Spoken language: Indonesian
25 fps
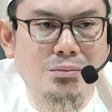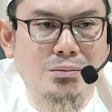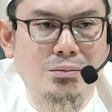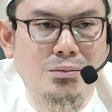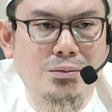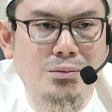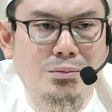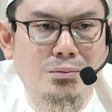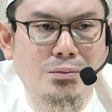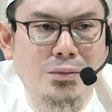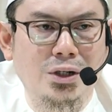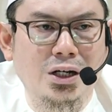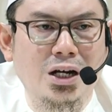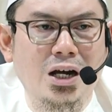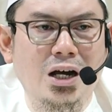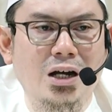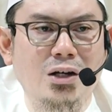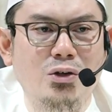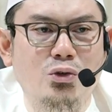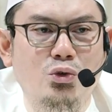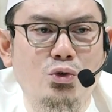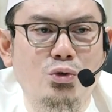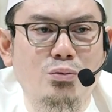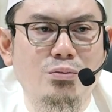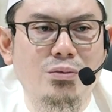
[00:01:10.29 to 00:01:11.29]

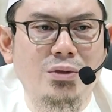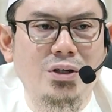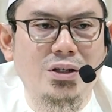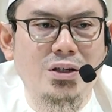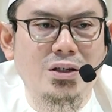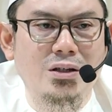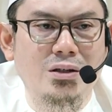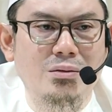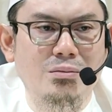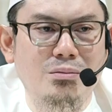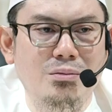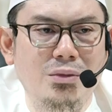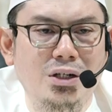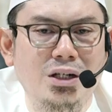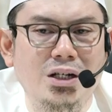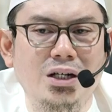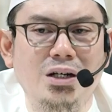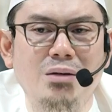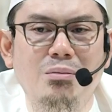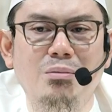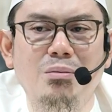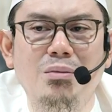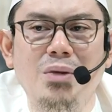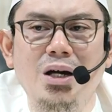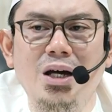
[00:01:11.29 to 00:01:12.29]
mengagumi,
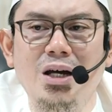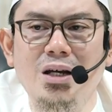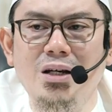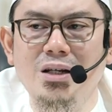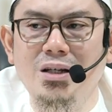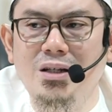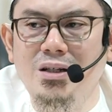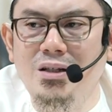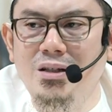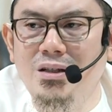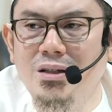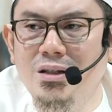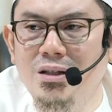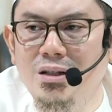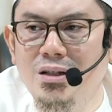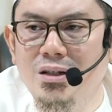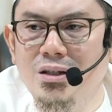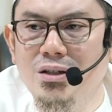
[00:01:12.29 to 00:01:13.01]
menggemari